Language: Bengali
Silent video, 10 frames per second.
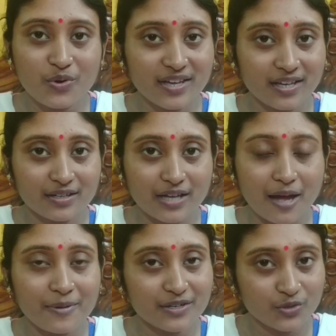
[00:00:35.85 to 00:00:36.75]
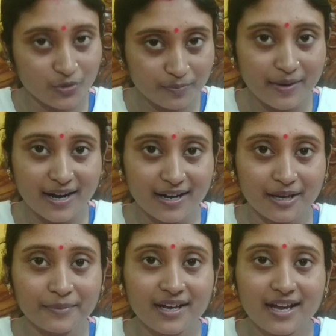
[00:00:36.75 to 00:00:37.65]
ওকে আবার ঘুম
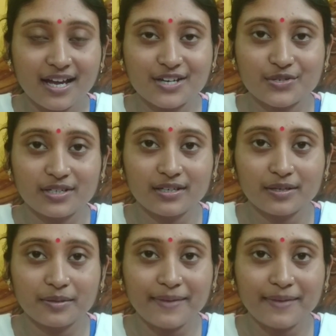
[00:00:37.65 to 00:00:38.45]
পাড়ালাম আসলে